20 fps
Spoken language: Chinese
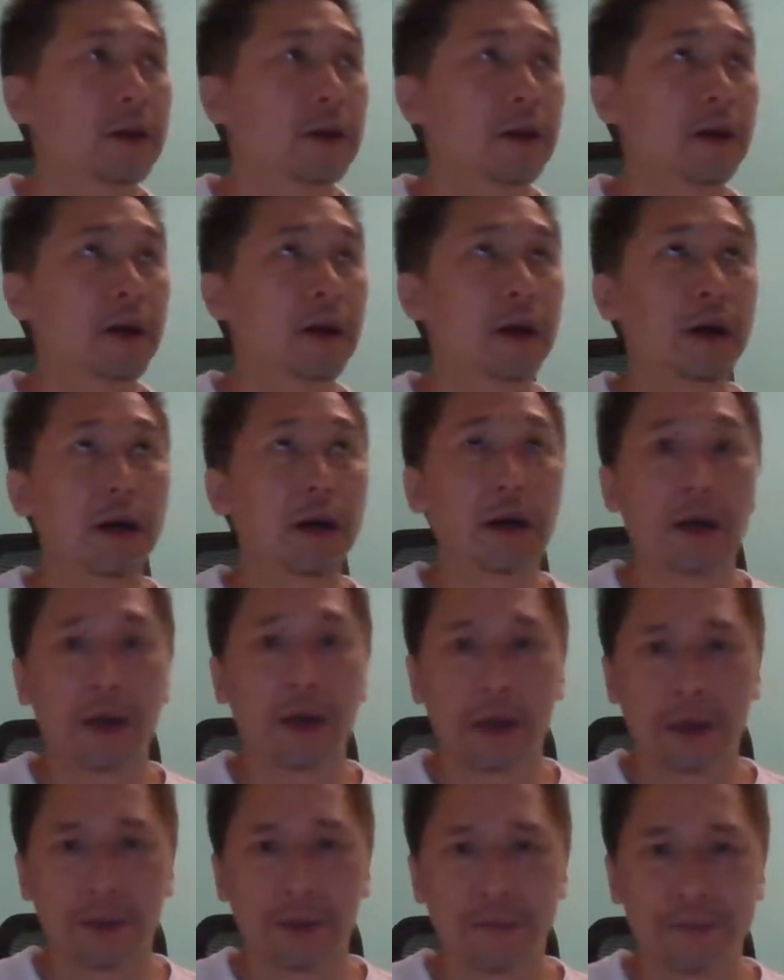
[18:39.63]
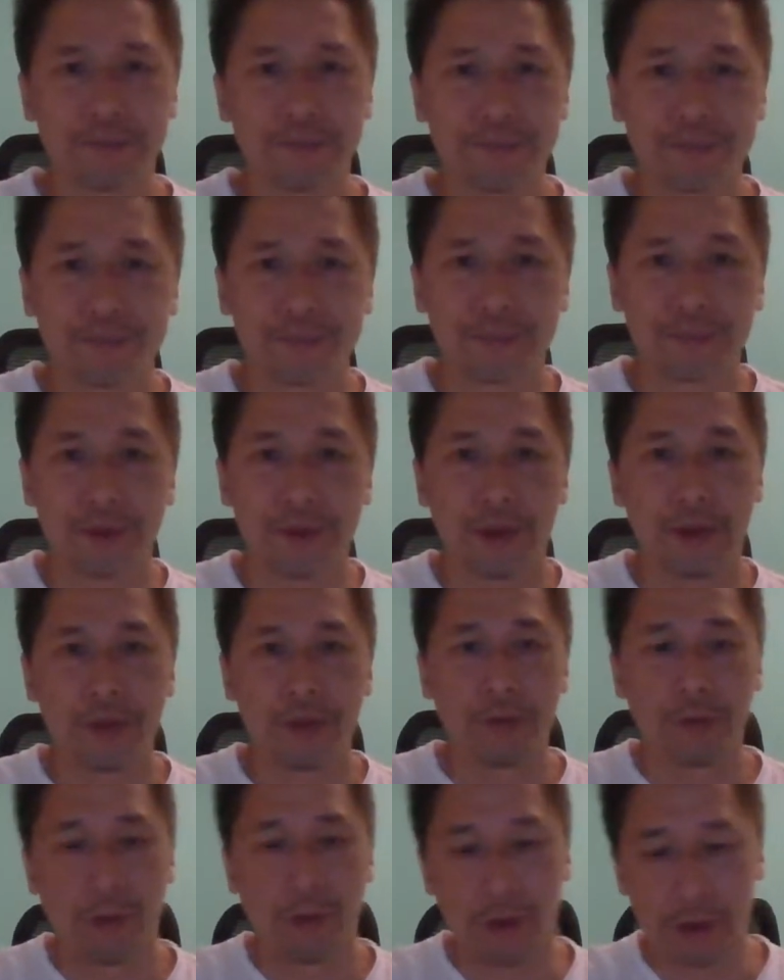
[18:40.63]
呃，
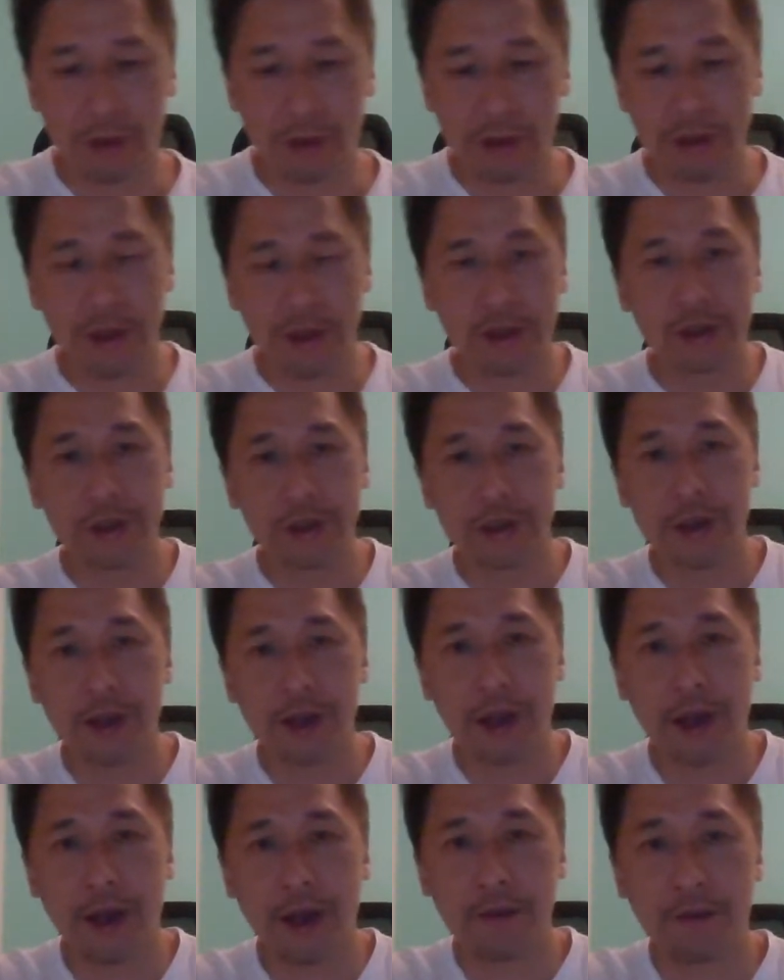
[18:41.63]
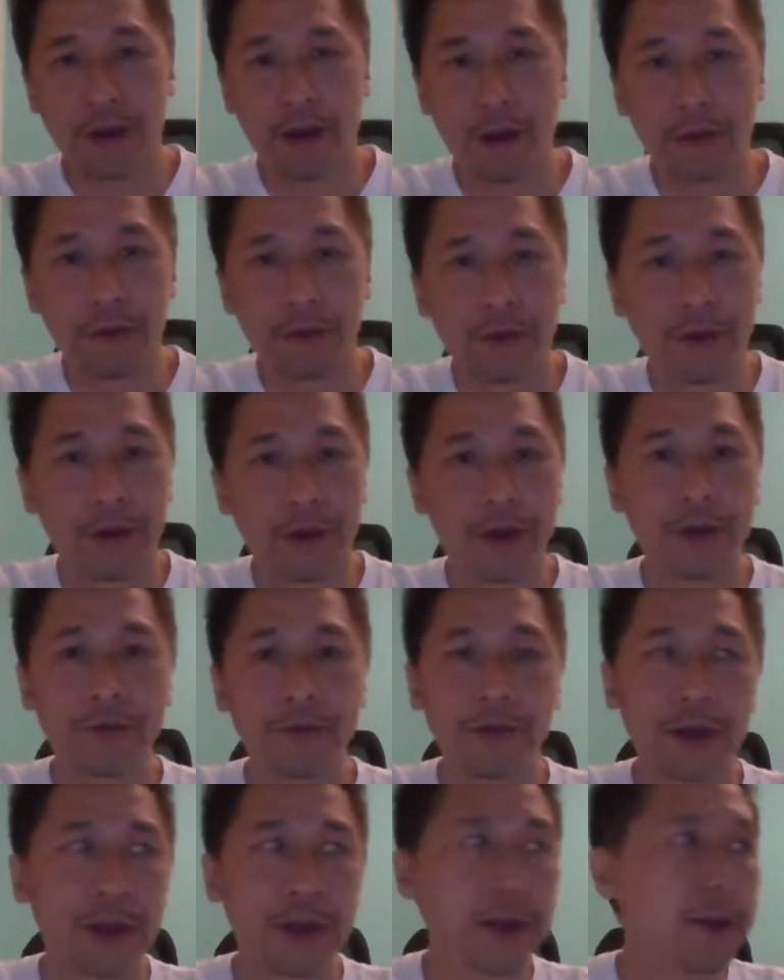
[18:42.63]
我对这个事情的看法呢，我认
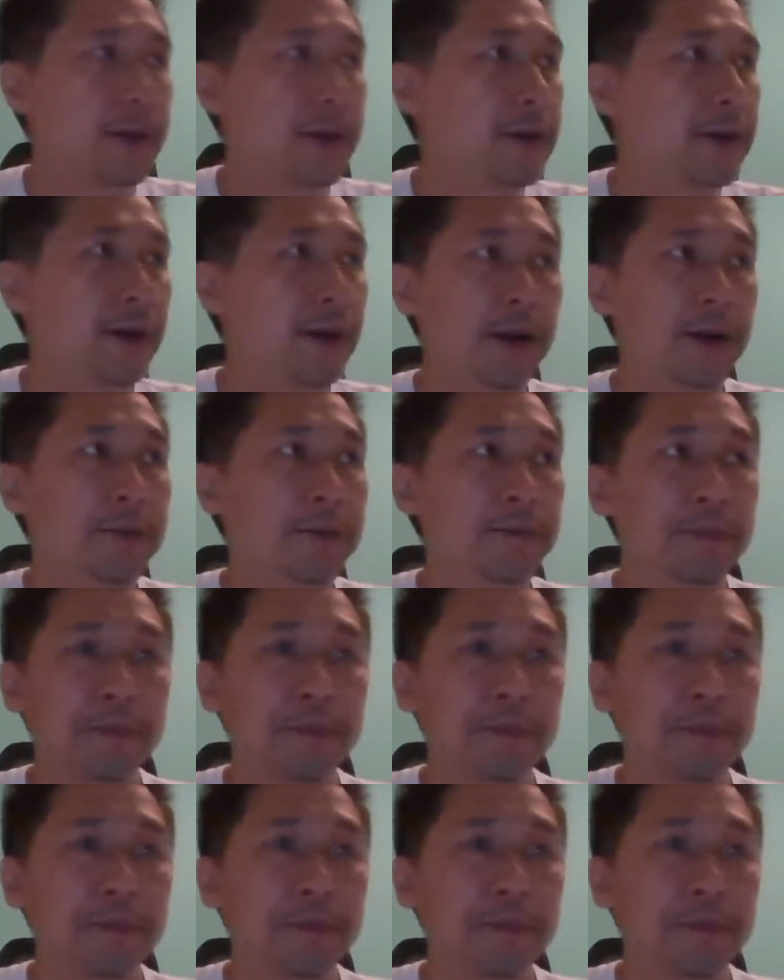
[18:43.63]
为呃，